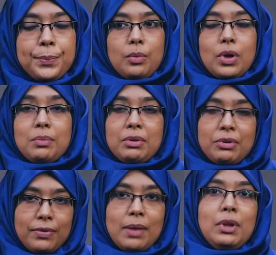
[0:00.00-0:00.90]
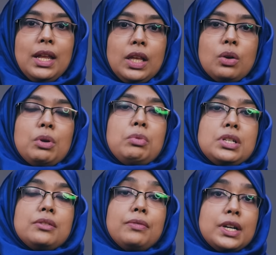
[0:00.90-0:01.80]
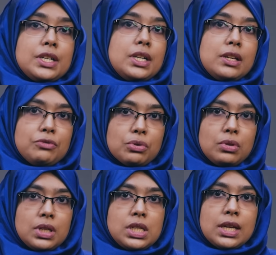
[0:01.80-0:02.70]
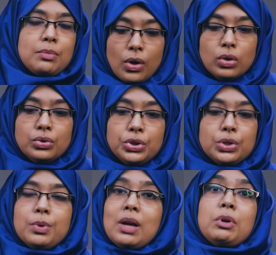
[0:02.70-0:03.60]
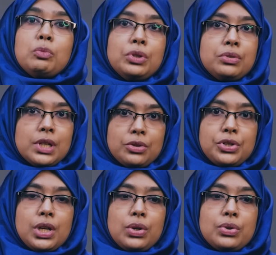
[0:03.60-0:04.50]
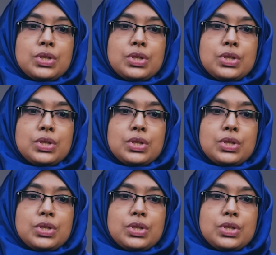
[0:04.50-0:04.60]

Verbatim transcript: এবং আমি আমার ফ্যামিলিকে আমার বেটার ভার্সন গিফট করতে চাই তখন ওই সময় আমার মনেও ডাউট ছিল